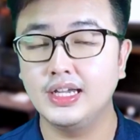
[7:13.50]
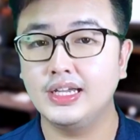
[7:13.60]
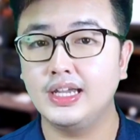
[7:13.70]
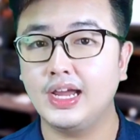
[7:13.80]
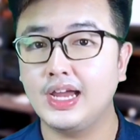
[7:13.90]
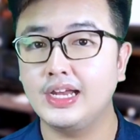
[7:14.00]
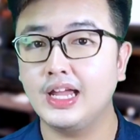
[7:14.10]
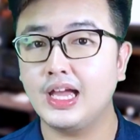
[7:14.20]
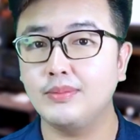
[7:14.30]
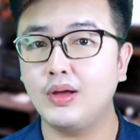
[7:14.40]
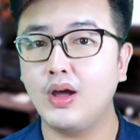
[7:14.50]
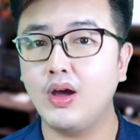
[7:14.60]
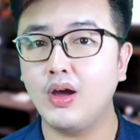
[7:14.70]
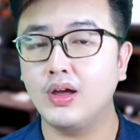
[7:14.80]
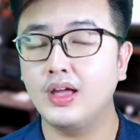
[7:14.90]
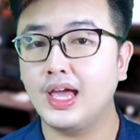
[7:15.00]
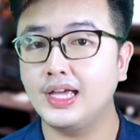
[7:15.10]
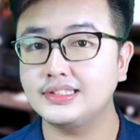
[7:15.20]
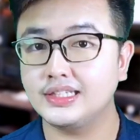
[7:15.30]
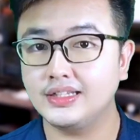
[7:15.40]
ยังไงนะครับก็
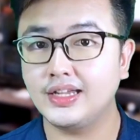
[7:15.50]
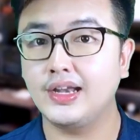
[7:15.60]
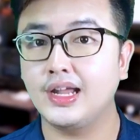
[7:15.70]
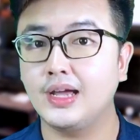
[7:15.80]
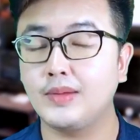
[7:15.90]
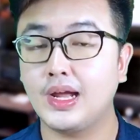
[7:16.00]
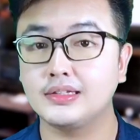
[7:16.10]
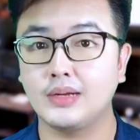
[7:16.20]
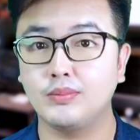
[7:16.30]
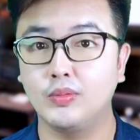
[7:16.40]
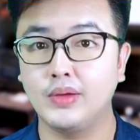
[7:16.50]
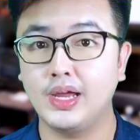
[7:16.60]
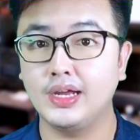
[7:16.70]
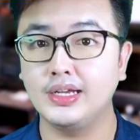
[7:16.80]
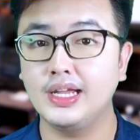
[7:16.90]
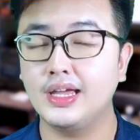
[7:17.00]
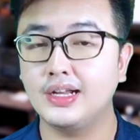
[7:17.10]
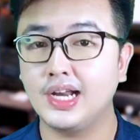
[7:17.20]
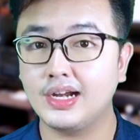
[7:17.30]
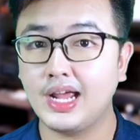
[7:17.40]
ให้ใจเย็นๆนะครับการตัดผมเองเนี่ย
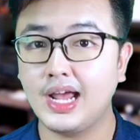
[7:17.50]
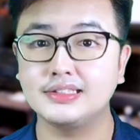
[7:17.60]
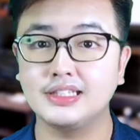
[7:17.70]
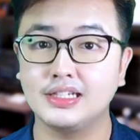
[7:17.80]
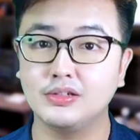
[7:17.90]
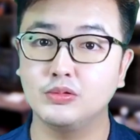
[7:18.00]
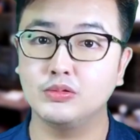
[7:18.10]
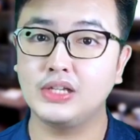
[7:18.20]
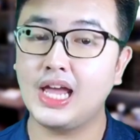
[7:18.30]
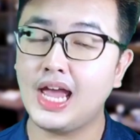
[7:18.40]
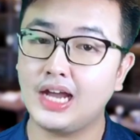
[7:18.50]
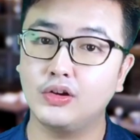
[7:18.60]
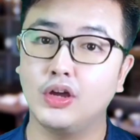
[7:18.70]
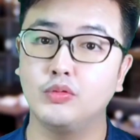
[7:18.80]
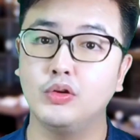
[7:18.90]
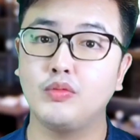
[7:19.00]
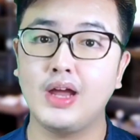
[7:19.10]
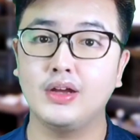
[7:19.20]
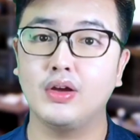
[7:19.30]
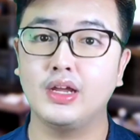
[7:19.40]
แรกๆอาจจะดูยากหน่อยวุ่น
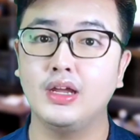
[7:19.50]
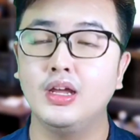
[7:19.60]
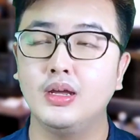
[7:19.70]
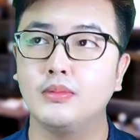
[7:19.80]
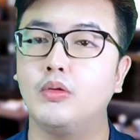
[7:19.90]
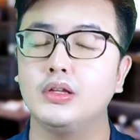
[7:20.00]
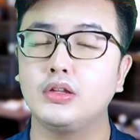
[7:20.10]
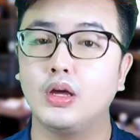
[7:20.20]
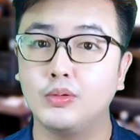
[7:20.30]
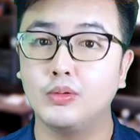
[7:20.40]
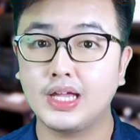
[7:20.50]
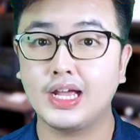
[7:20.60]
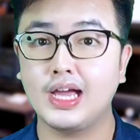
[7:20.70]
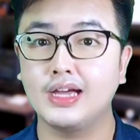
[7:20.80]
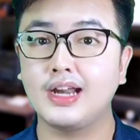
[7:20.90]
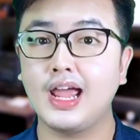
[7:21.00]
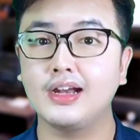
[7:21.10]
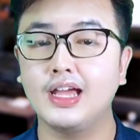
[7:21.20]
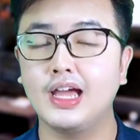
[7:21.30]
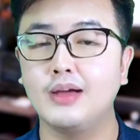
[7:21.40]
วายหน่อยเพราะว่าตอนผมตัดครั้งแรก
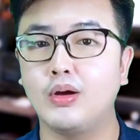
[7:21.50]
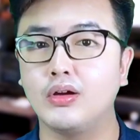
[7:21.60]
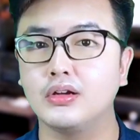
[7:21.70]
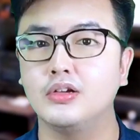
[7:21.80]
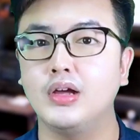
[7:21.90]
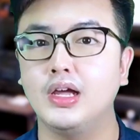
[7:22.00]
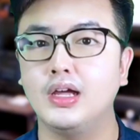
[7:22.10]
นะครับบอกเลยว่า